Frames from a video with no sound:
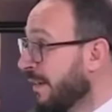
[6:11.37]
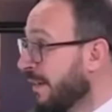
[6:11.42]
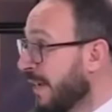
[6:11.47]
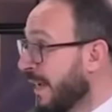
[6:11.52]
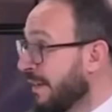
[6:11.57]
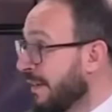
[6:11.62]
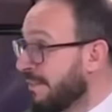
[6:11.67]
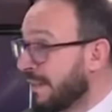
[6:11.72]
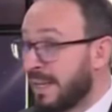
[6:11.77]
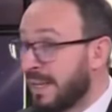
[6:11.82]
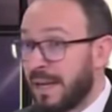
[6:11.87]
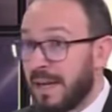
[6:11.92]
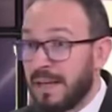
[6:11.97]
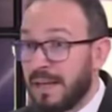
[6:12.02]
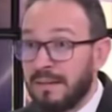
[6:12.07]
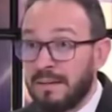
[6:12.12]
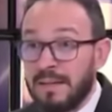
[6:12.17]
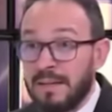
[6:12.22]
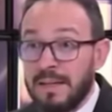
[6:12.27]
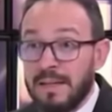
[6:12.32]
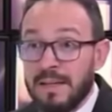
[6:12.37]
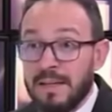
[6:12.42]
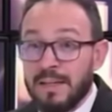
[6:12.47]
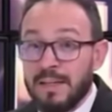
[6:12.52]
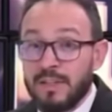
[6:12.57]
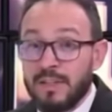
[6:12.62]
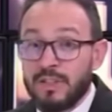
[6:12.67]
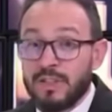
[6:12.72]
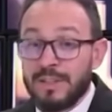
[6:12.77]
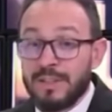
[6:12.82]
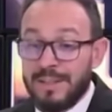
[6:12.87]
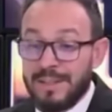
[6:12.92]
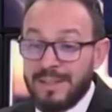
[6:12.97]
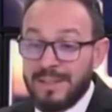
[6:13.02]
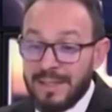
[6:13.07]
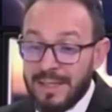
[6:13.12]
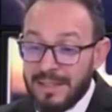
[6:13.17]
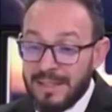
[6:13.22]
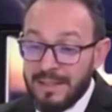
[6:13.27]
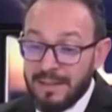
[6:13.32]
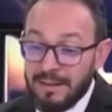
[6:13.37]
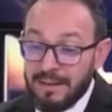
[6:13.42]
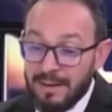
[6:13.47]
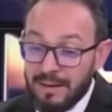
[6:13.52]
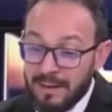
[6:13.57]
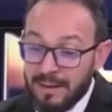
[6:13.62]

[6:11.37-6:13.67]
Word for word: لحد الآن الشطر الثاني